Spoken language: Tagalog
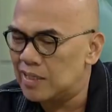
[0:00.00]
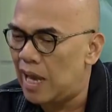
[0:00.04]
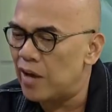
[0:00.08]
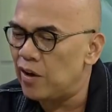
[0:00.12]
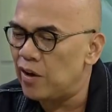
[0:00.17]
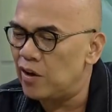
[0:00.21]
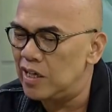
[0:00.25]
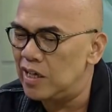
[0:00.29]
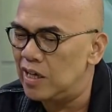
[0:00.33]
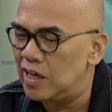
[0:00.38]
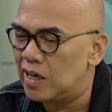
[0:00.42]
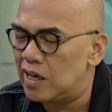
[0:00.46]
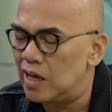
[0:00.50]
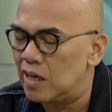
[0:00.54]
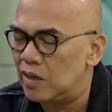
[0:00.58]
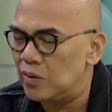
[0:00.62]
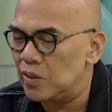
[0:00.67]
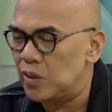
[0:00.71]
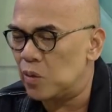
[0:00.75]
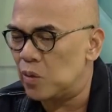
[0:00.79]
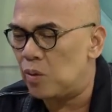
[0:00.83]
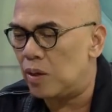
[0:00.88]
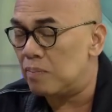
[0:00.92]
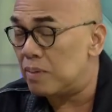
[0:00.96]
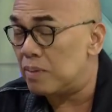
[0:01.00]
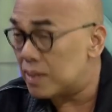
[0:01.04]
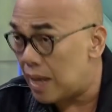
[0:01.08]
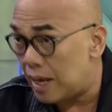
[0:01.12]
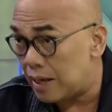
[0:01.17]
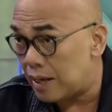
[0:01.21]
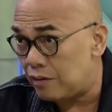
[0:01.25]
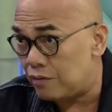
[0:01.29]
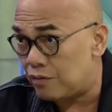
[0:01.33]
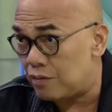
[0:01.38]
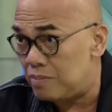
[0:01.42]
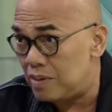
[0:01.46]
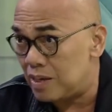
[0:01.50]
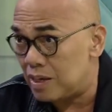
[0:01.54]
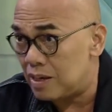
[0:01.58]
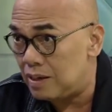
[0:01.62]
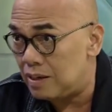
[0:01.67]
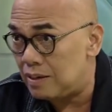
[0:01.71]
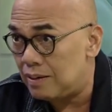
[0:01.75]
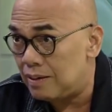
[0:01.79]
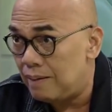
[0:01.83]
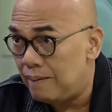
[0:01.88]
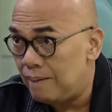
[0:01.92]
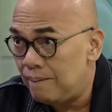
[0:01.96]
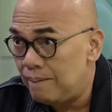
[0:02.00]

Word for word: tayong hindi nagkakwentuhan. But thank you for being here.